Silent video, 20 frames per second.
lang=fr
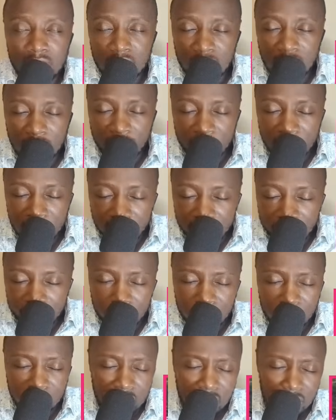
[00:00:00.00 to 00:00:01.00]
l'Africa
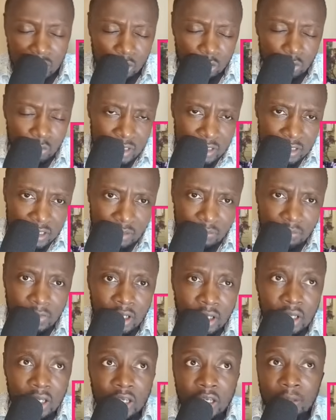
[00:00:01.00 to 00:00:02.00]
Foot et le MICEP
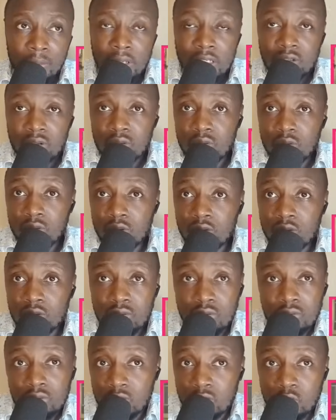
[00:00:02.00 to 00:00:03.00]
parce
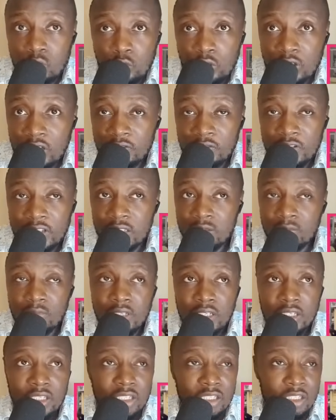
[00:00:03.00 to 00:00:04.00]
que tout est
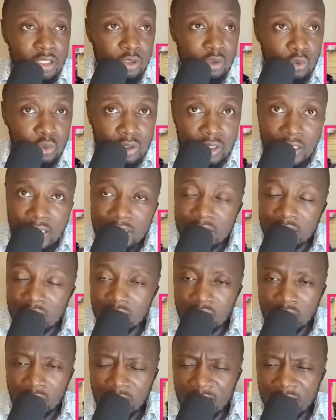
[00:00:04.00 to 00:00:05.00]
filmé, tout est
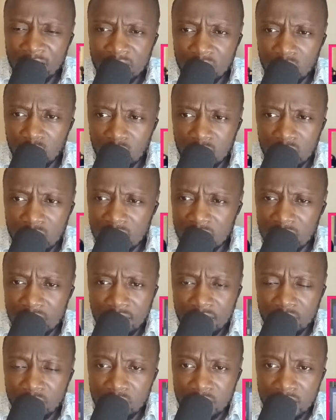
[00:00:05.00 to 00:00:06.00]
etc. et tout, c'est
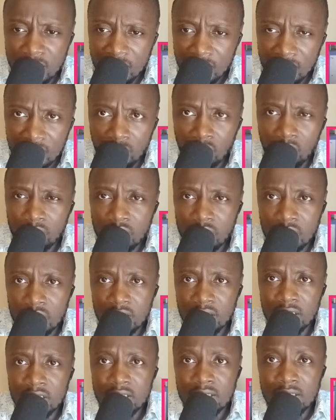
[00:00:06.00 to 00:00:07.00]
dans une terre étrangère.
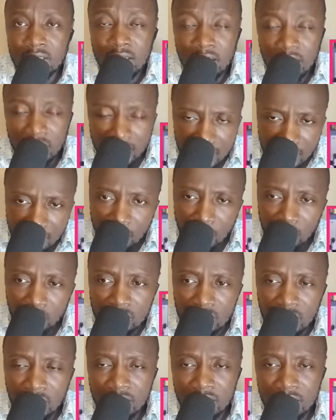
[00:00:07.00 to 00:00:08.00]
Il serait
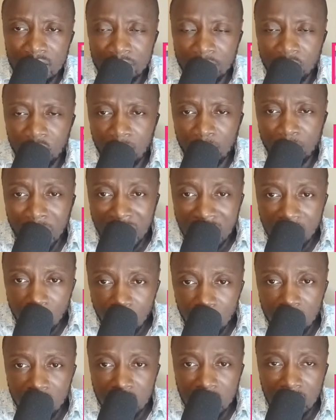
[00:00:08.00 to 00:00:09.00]
important et voire
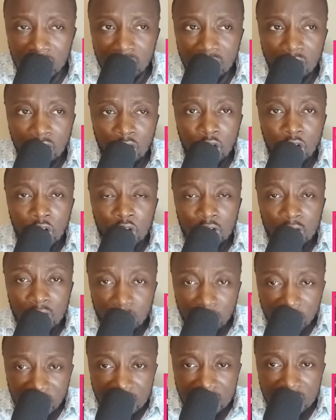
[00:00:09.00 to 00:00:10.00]
primordial de
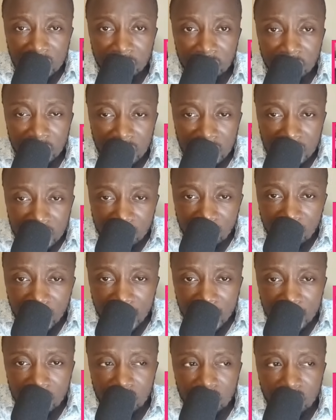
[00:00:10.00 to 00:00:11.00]
préserver
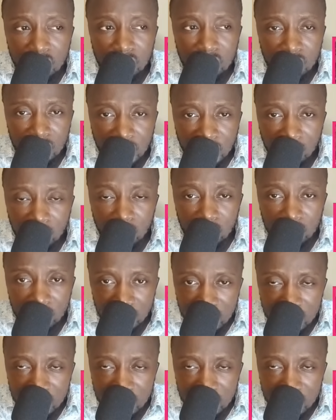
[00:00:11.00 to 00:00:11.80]
l'image du Cameroun à